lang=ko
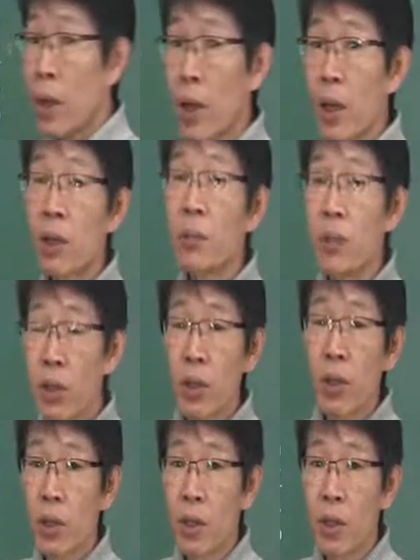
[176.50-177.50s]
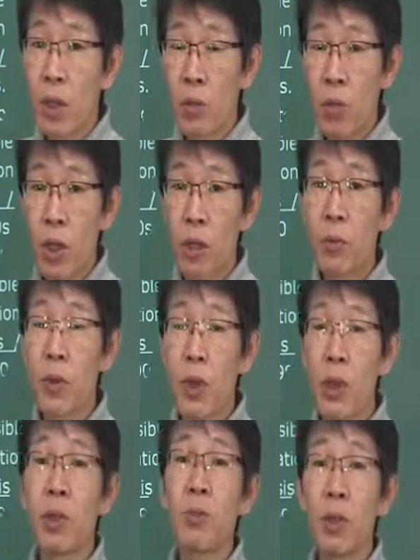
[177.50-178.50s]
had been 이 개념이에요. i f it
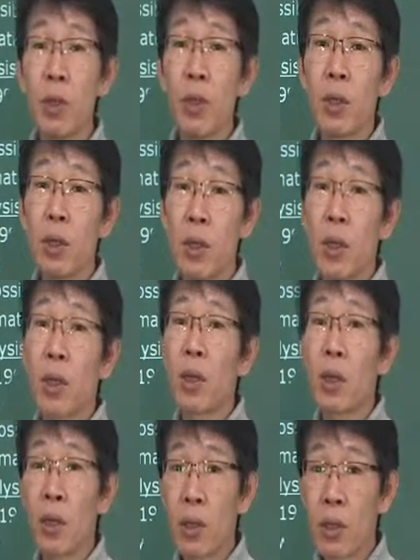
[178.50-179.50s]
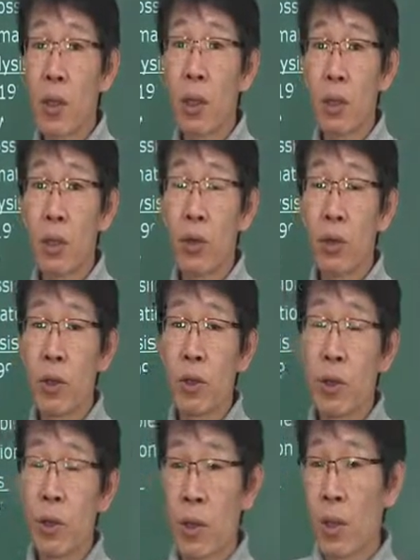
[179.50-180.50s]
had been이 생각되어 있는 형태를 하는 거예요. 그래서